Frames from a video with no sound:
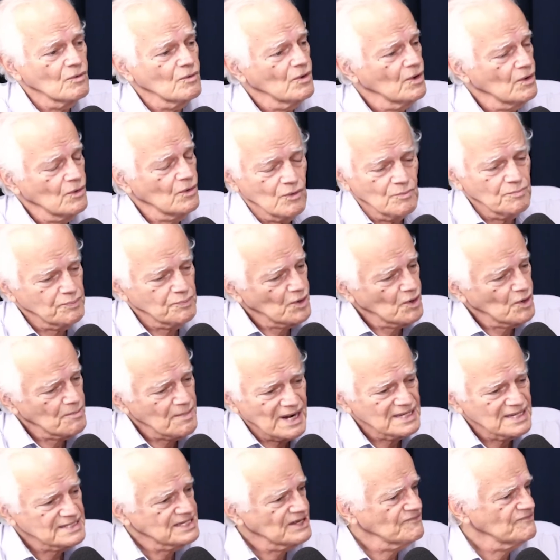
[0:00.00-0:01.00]
O programa na
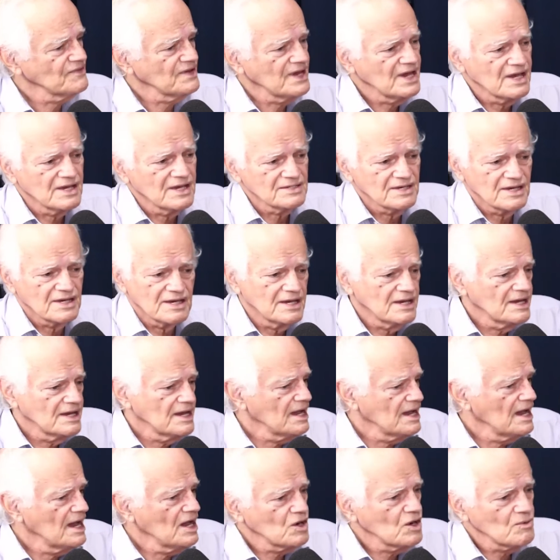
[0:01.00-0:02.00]
TV
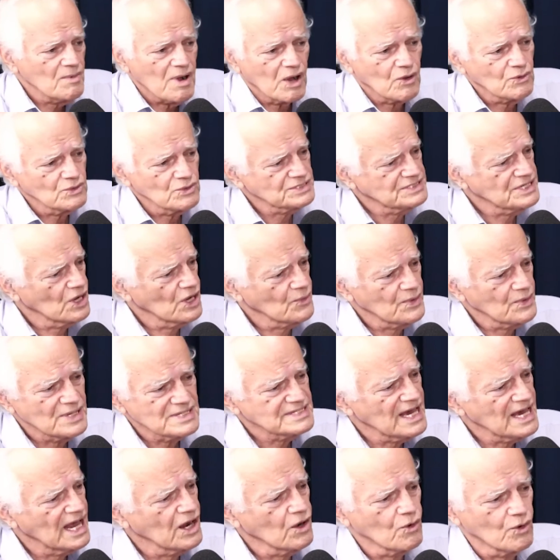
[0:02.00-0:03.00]
era uma consequência
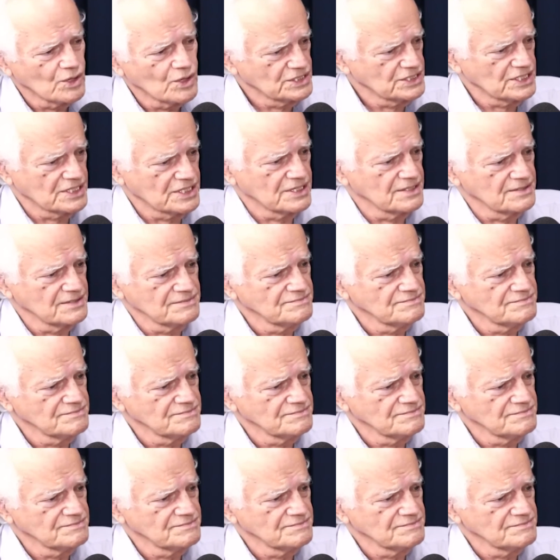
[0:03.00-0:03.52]
lógica.